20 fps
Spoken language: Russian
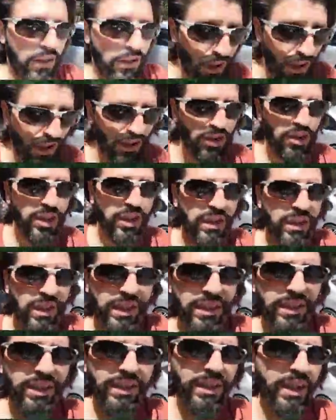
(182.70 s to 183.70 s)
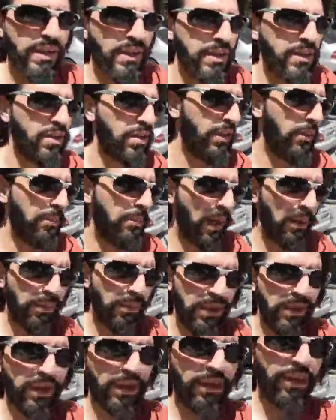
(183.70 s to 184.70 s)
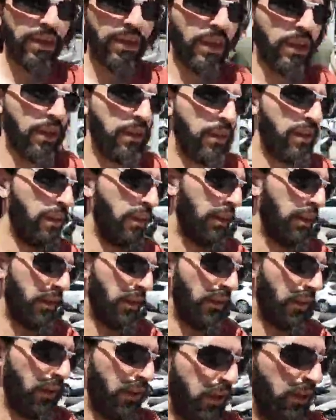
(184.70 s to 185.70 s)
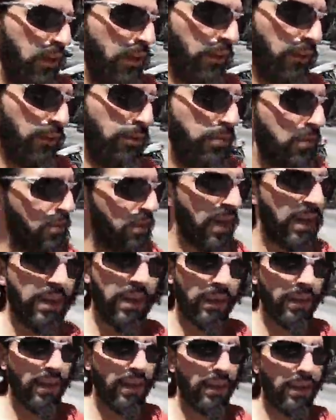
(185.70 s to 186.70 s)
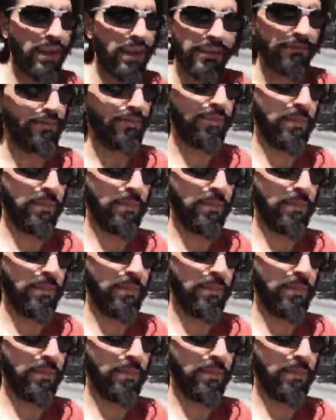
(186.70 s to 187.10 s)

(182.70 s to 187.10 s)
также есть исторические памятники и э, всякое